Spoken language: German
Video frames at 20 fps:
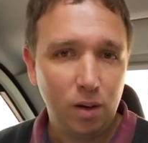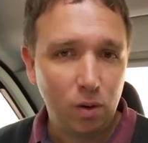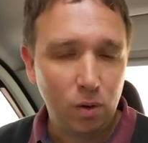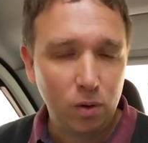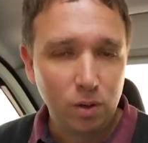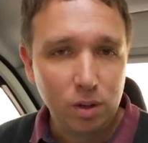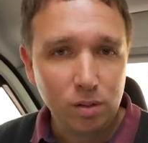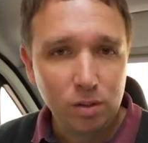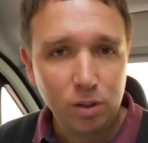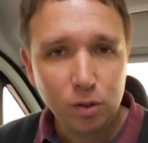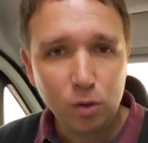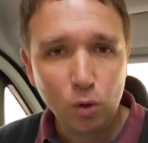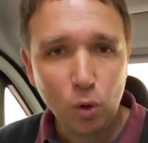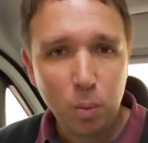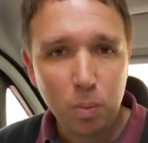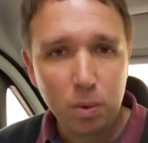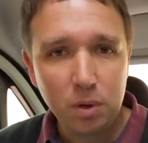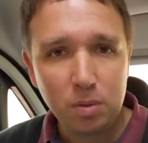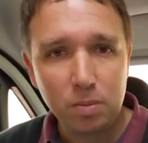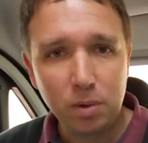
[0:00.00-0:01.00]
und die
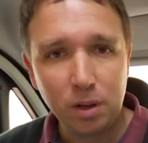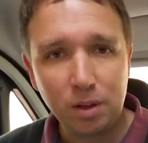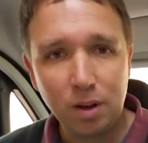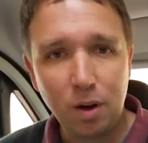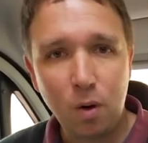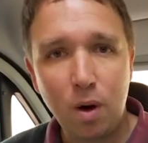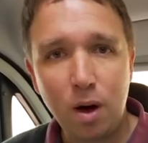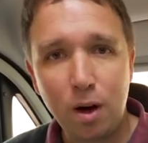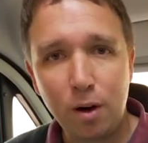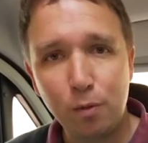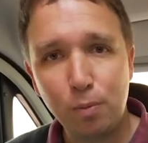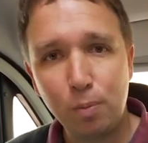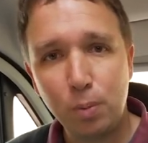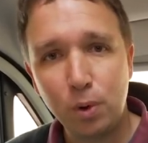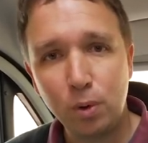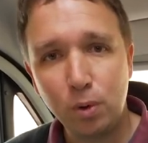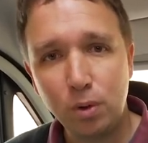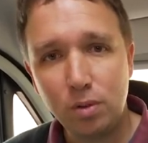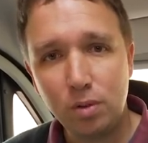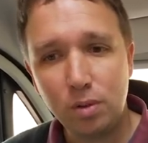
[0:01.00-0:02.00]
Sitzgruppe, die man dauerhaft
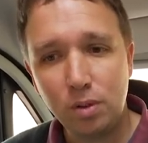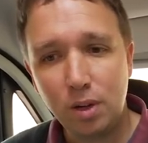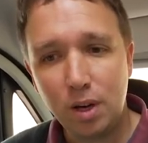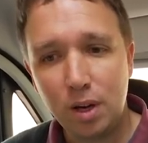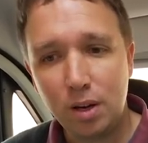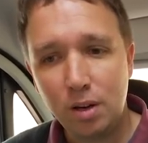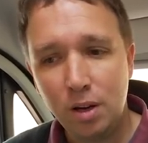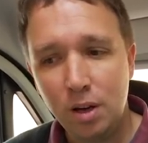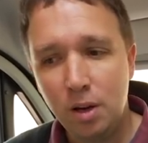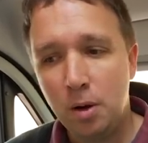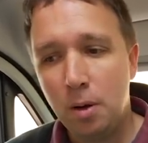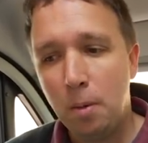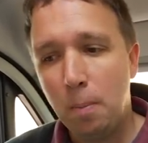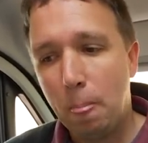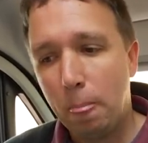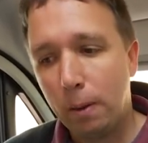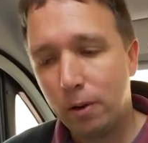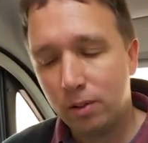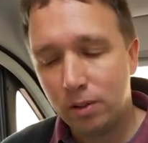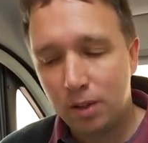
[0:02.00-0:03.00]
benutzen kann
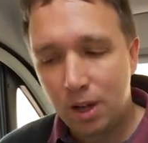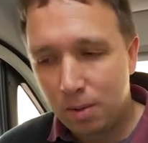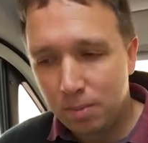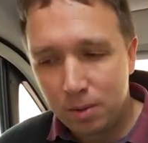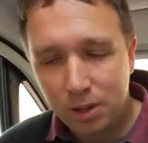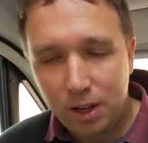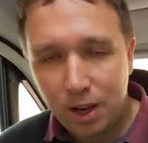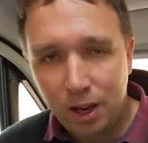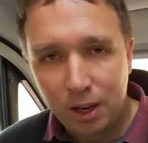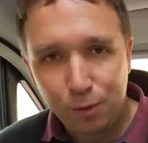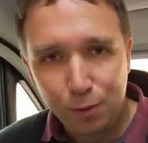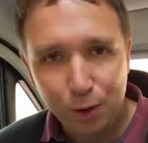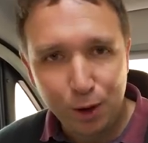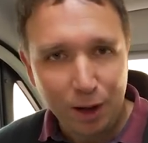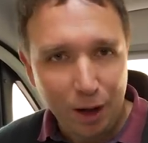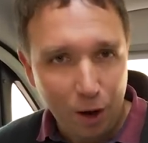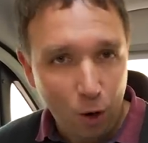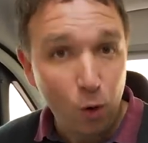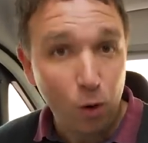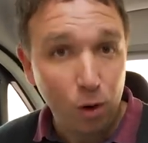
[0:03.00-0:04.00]
und damit
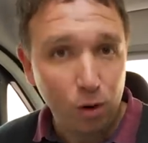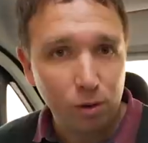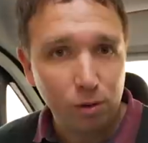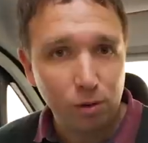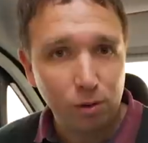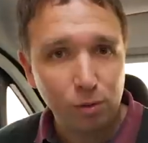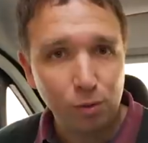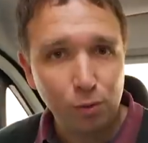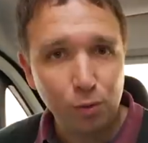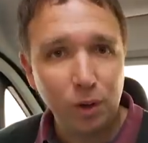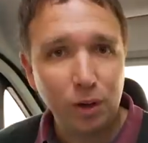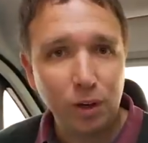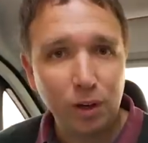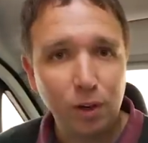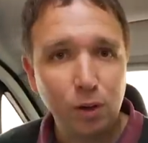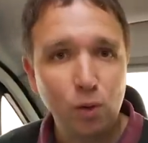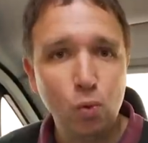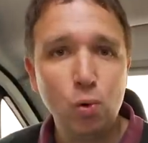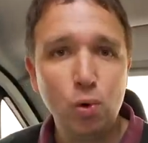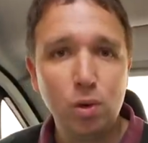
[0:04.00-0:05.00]
einfach auch ein
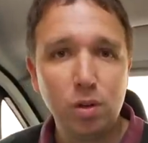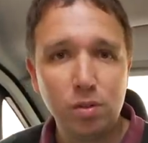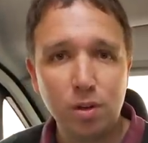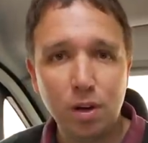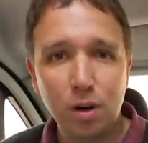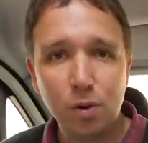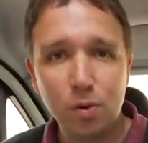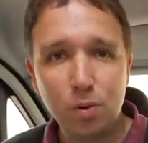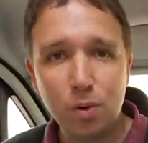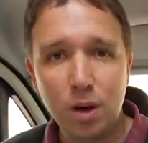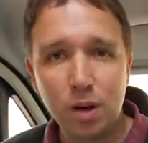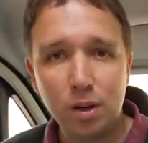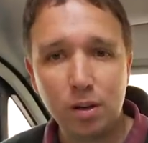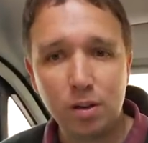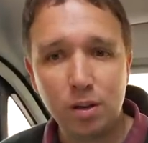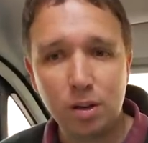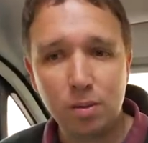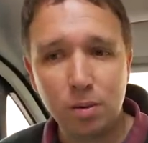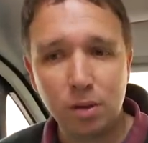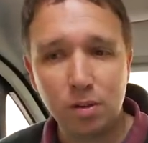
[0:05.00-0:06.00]
wirklich gutes Auto hat,
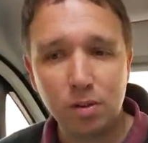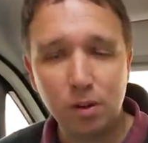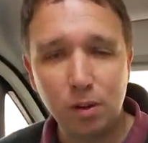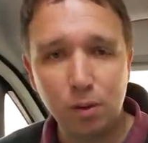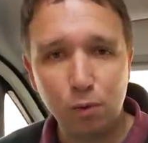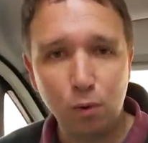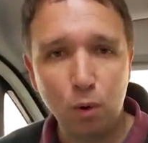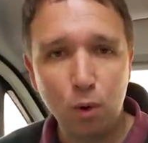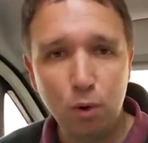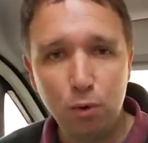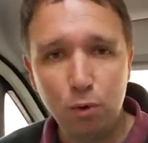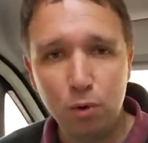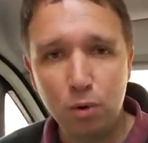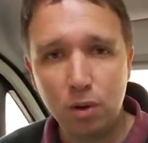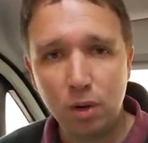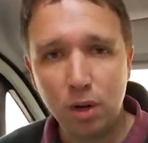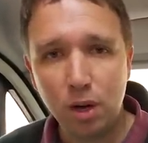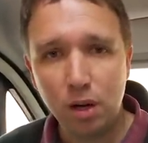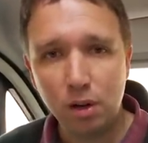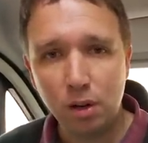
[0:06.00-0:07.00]
in dem man sich
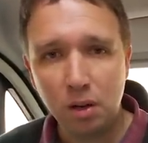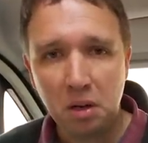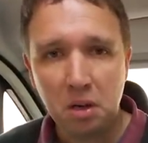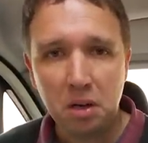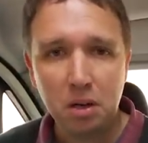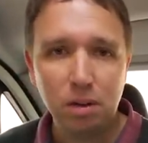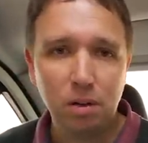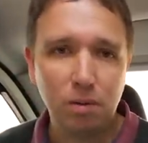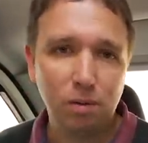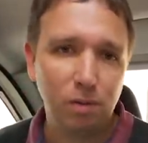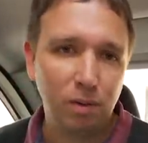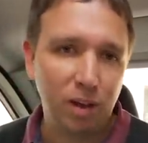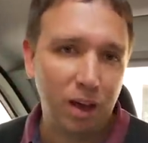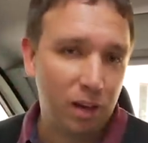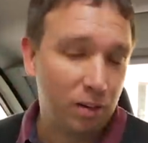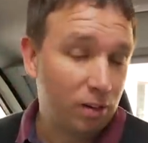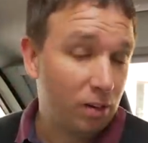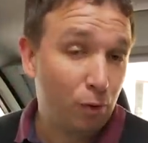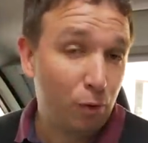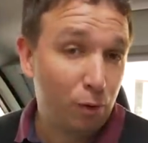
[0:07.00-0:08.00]
wohlfühlen kann.
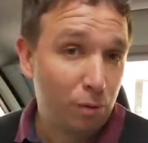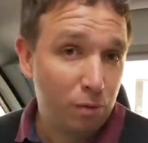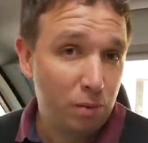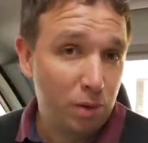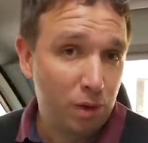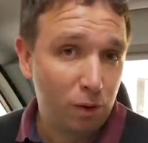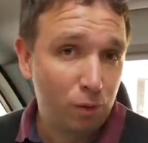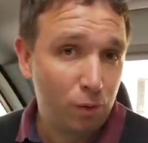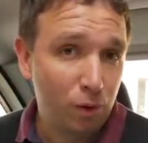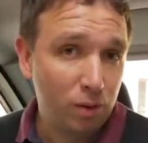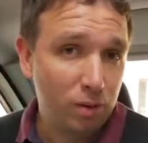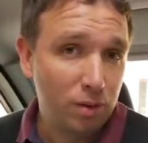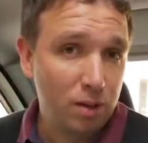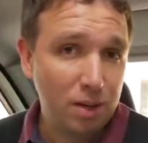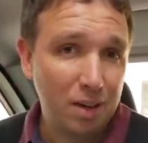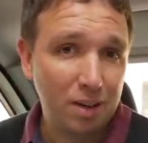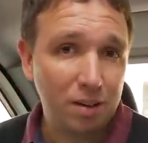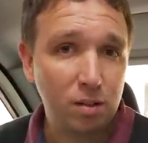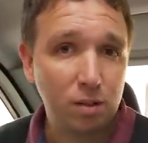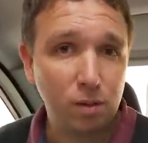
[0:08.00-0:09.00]
Er ist 5,40
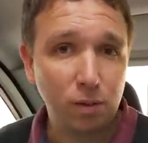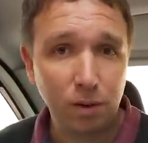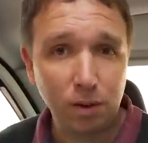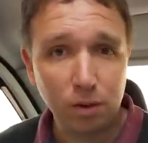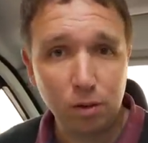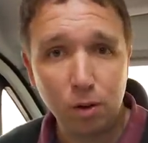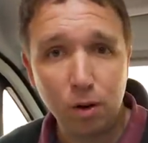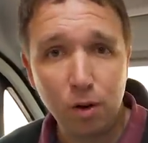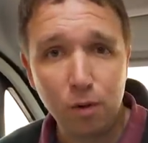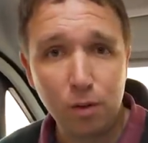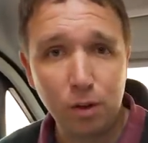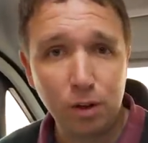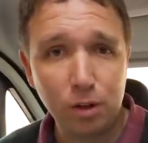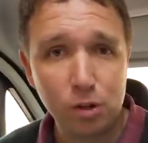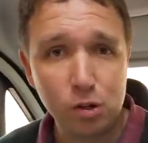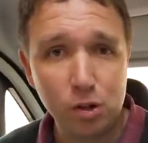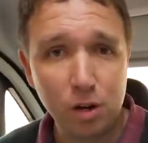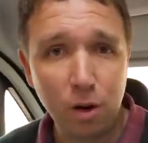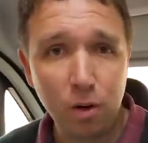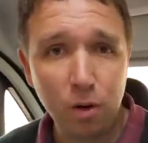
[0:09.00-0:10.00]
Meter, dann ist zwangsläufig
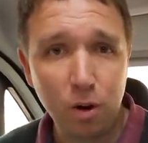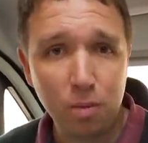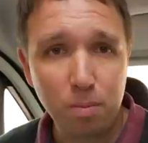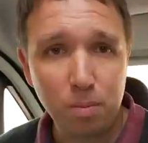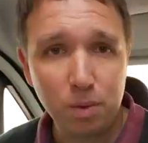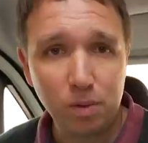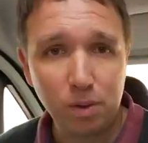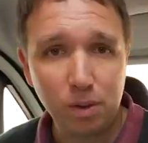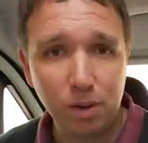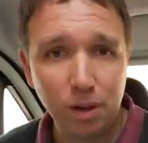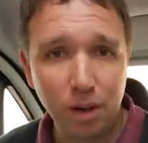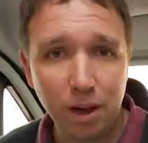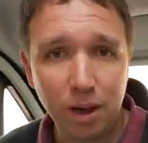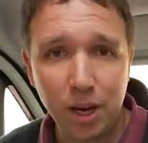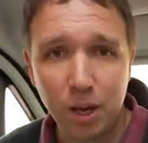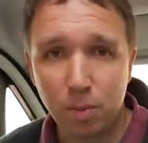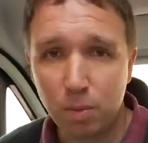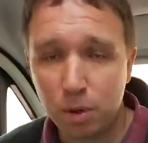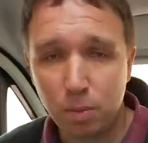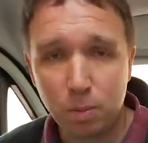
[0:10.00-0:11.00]
der Stauraum ein bisschen
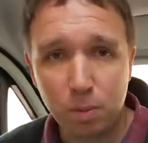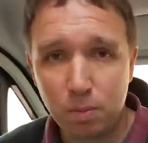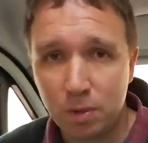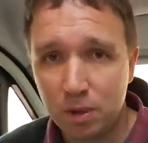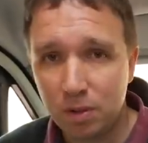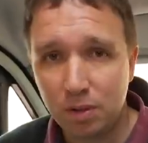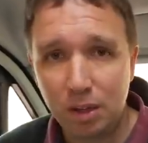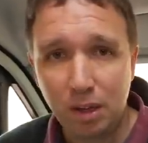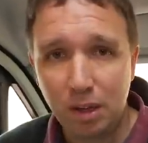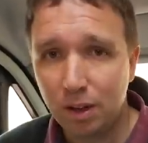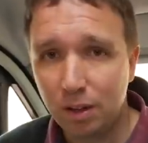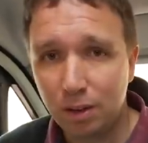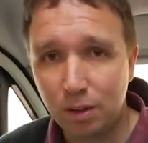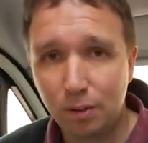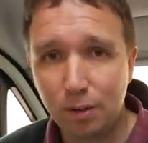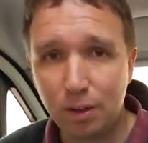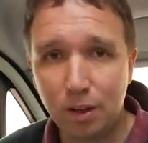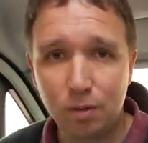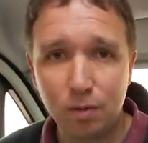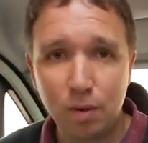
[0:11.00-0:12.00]
kleiner, aber ich bin mir sicher,
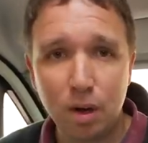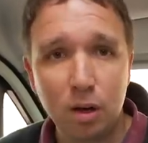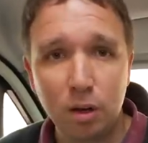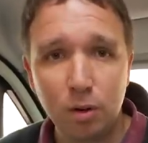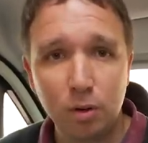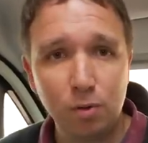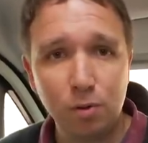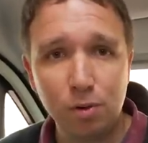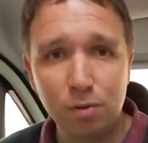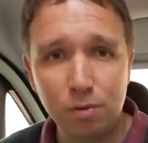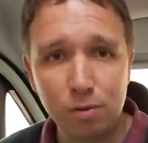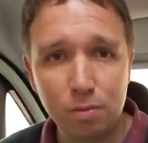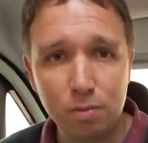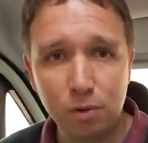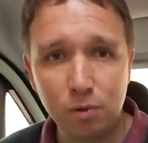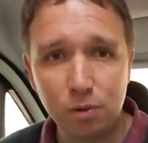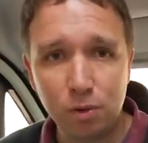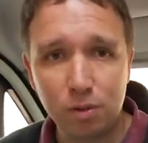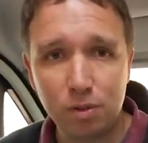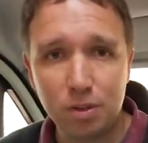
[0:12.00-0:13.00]
dass wir den Vario
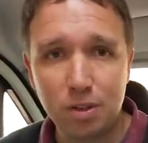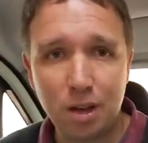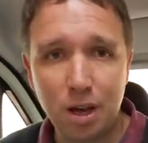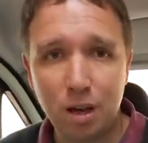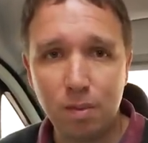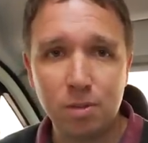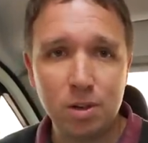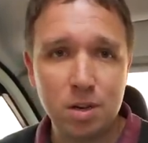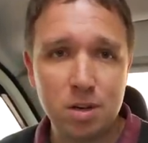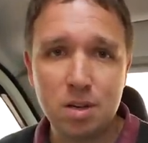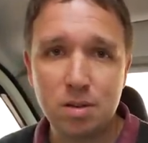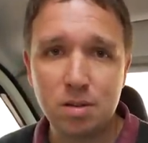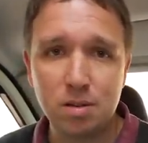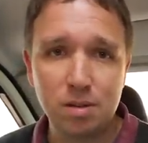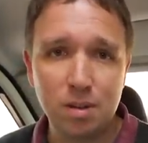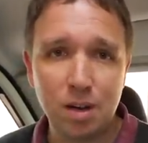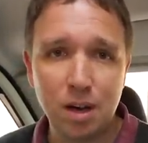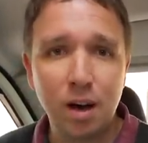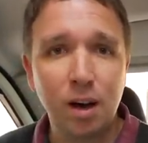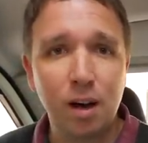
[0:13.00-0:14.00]
545 in einem der
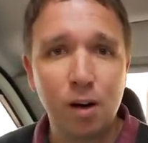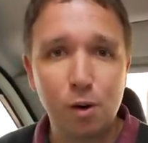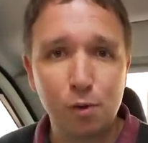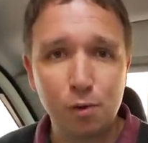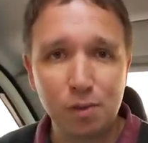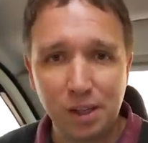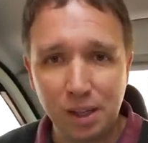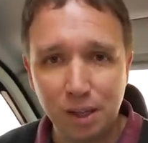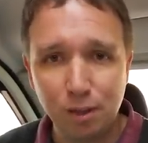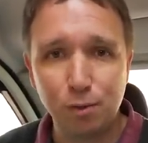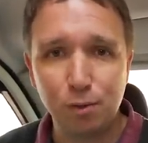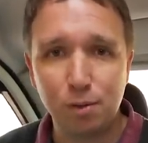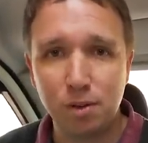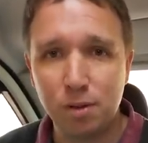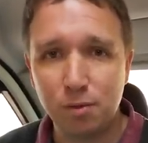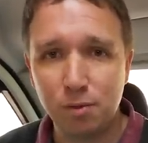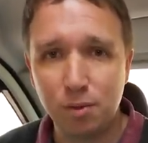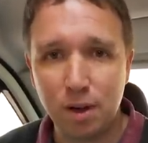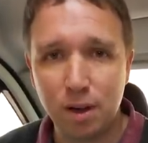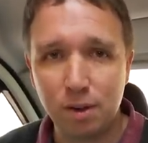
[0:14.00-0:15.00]
nächsten Jahre auf jeden
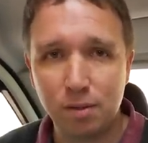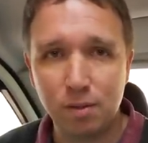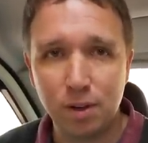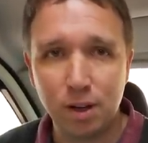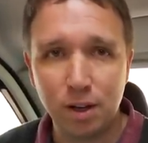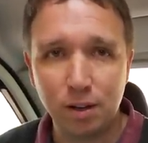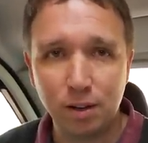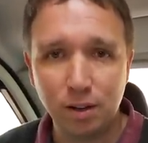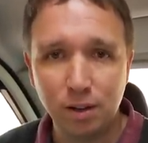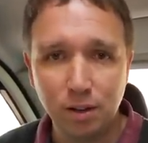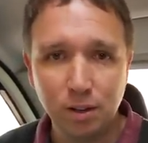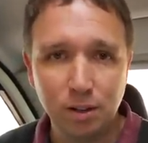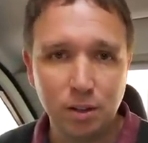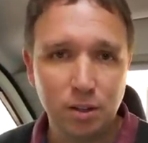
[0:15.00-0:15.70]
Fall fahren werden.